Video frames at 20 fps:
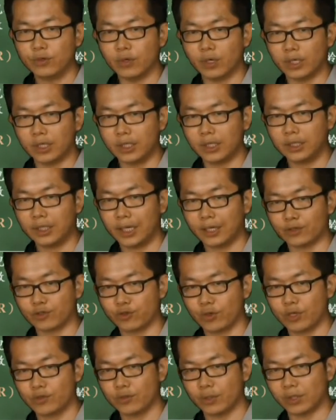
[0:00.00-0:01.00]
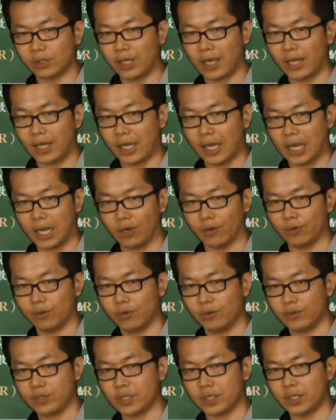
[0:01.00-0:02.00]
如果营养水准太
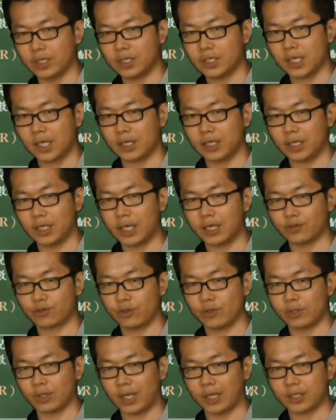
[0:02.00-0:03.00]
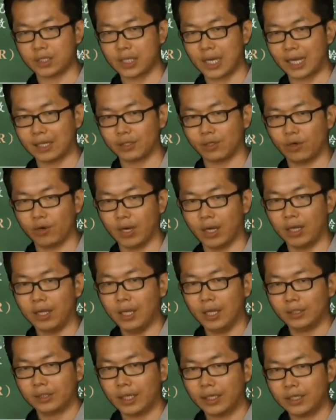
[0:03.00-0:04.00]
好，或者影响营养水准太差的
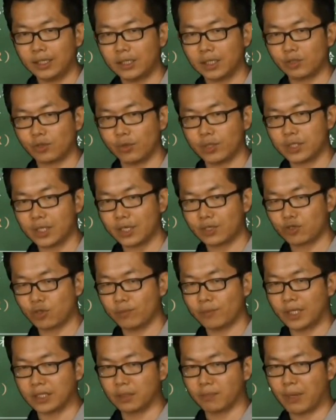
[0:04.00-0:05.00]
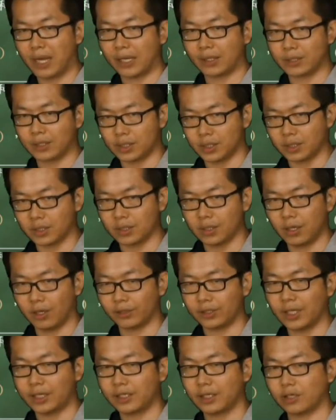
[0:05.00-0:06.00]
话，当一个国家充满着胖子，
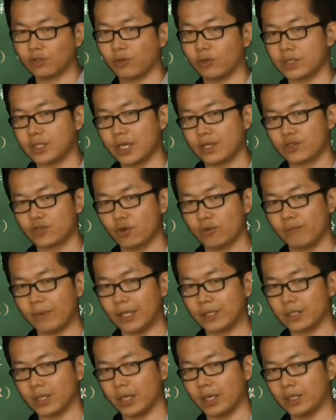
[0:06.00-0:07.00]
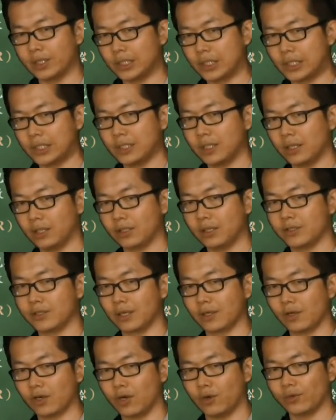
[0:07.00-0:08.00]
哦，当一个国家充满着很。饥饿的
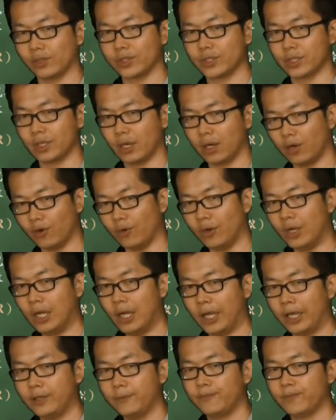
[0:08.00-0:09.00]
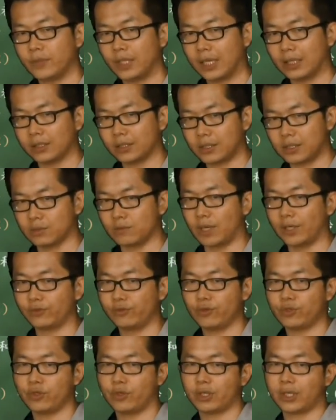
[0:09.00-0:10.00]
人口的时候，哎，那死
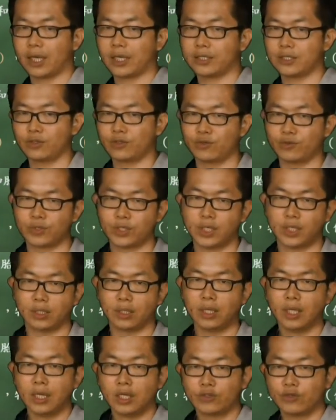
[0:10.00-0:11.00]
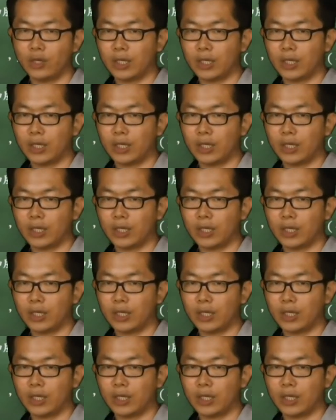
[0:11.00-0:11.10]
亡率就会开始出现。